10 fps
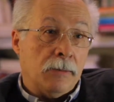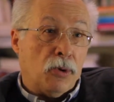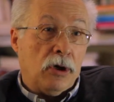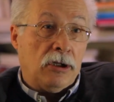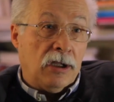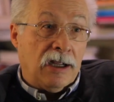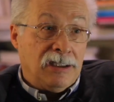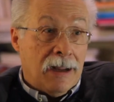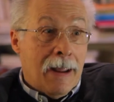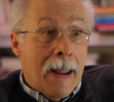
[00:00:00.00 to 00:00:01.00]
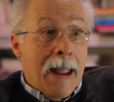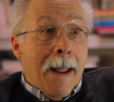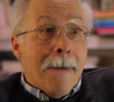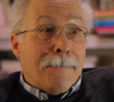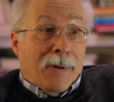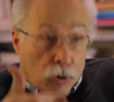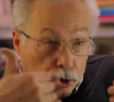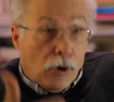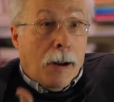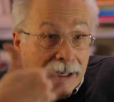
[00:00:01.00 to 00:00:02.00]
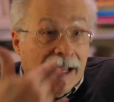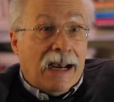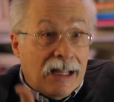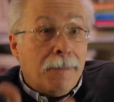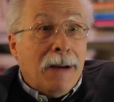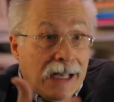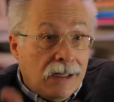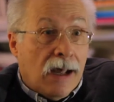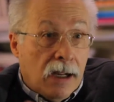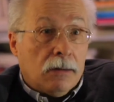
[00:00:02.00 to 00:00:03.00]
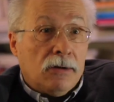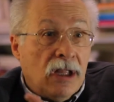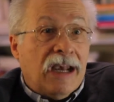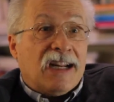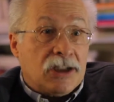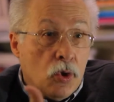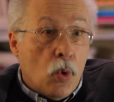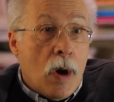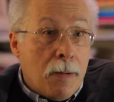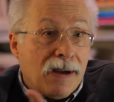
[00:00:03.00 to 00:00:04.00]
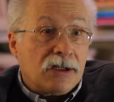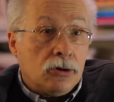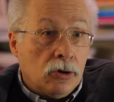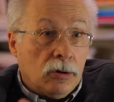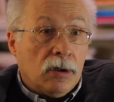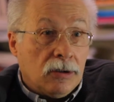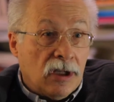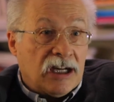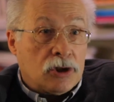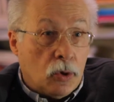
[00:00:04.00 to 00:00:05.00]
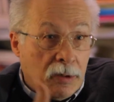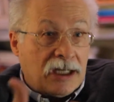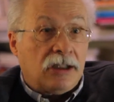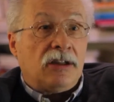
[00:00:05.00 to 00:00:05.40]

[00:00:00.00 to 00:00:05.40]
y políticas, pero todavía la debilidad de las nuevas, ¿no? de las nuevas que